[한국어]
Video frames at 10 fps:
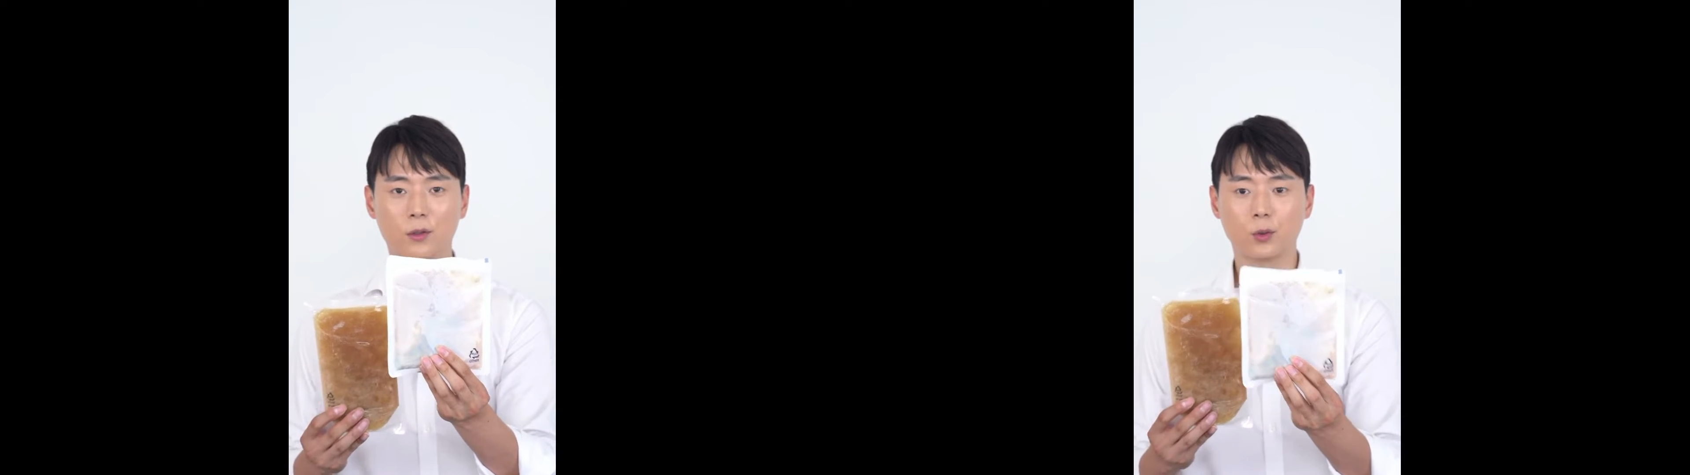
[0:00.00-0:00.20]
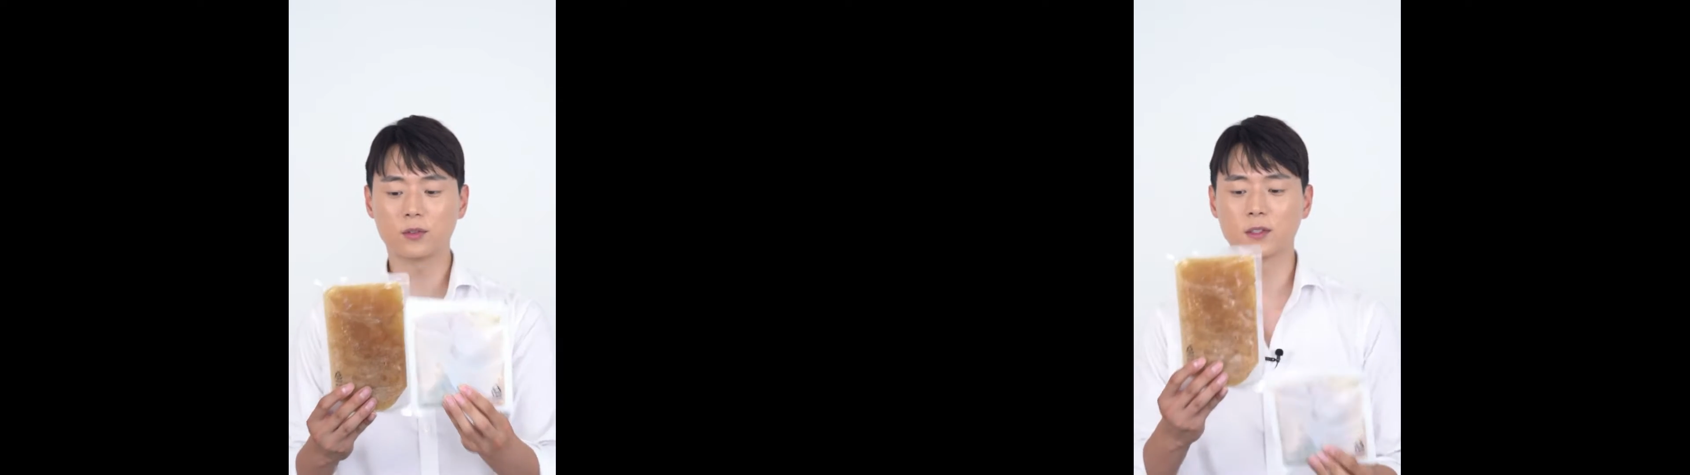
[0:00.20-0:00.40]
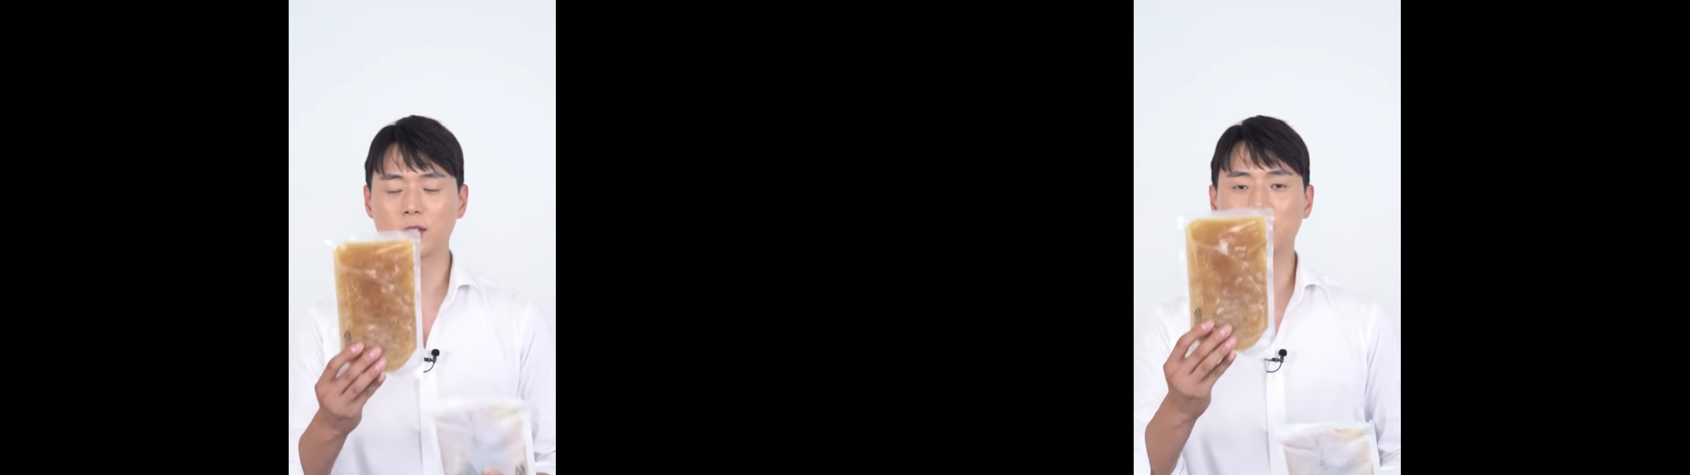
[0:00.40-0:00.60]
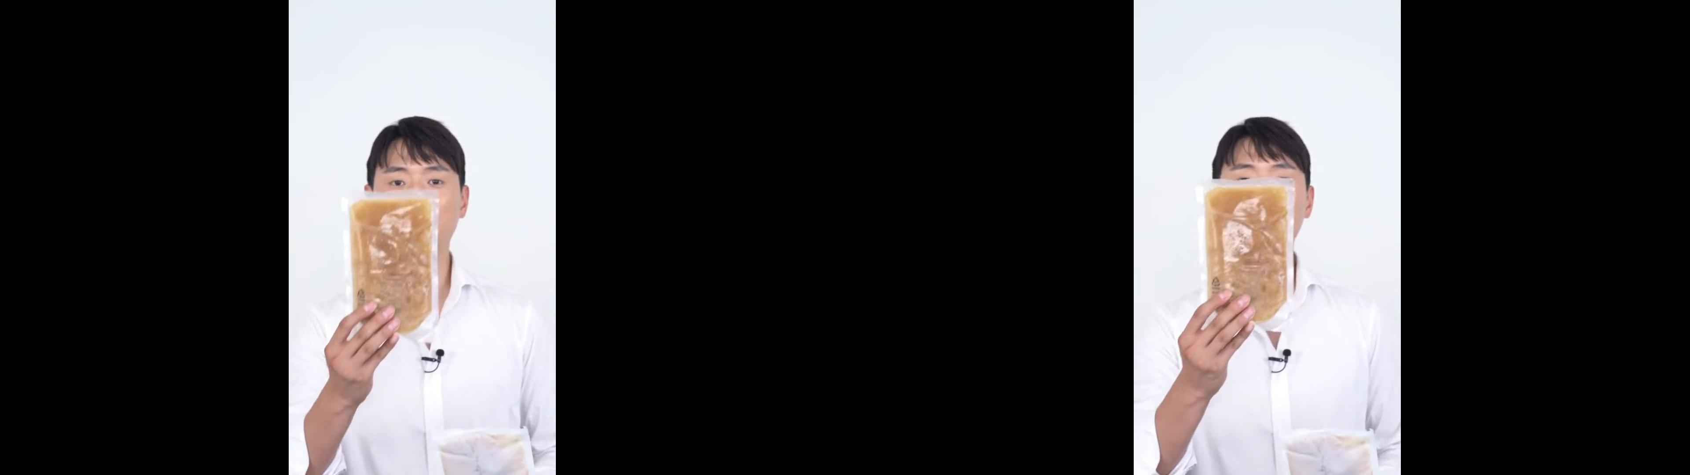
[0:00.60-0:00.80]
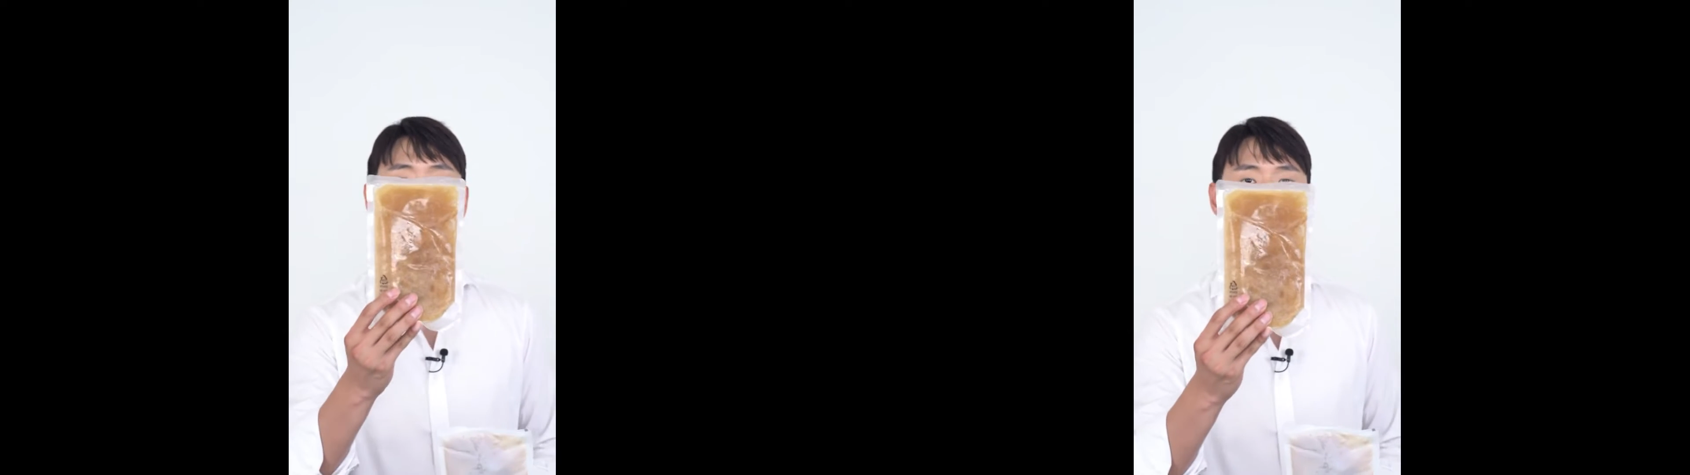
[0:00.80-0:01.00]
어,
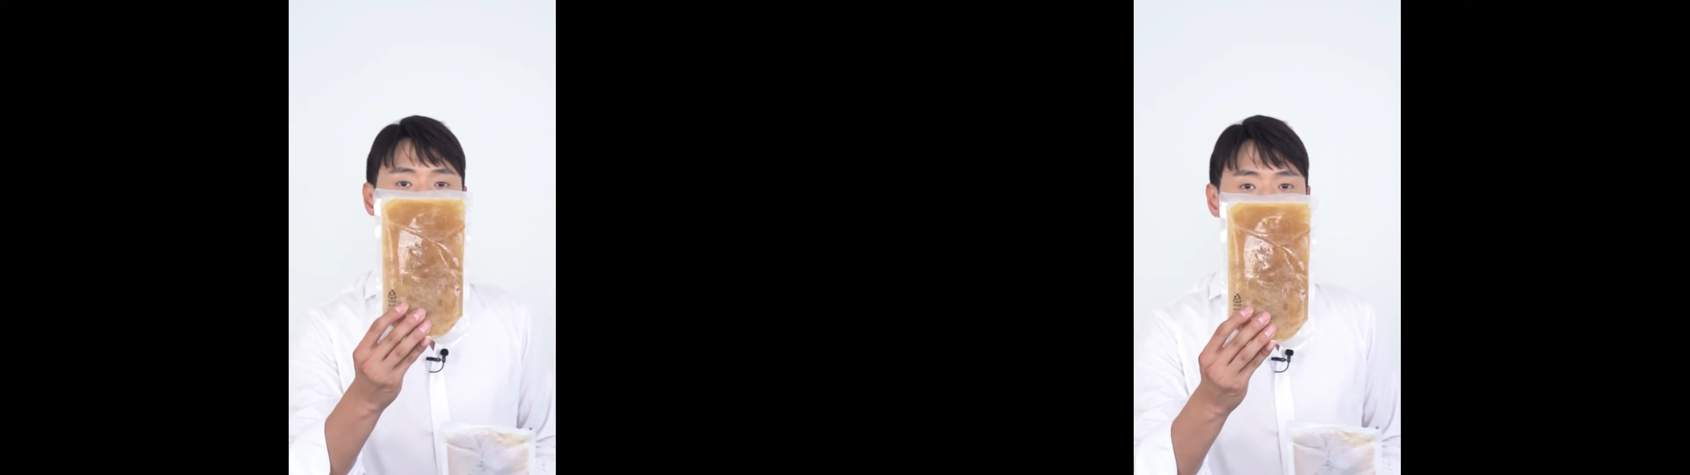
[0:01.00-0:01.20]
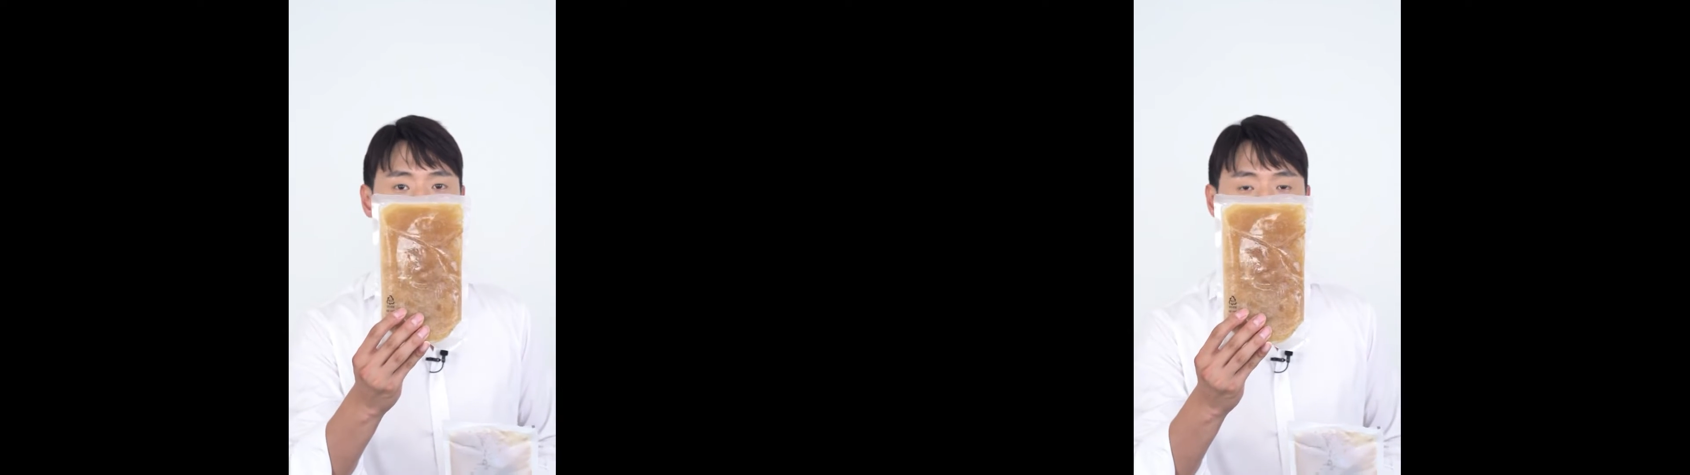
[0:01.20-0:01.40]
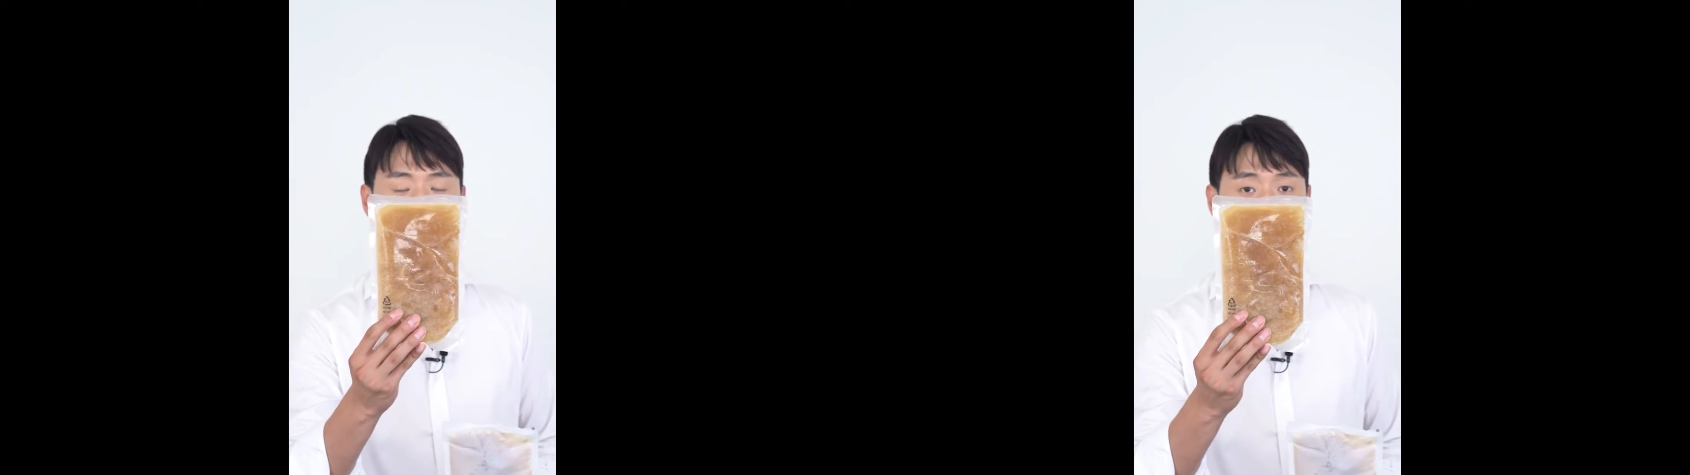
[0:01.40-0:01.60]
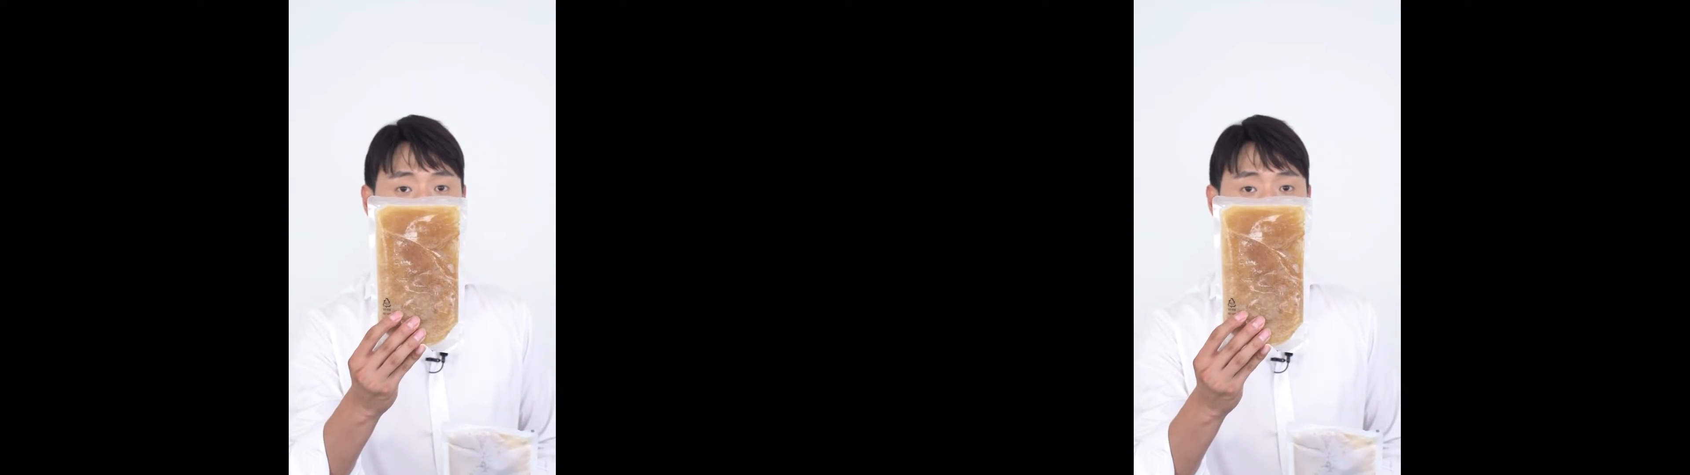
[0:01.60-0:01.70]
소스, 그 다음에 육수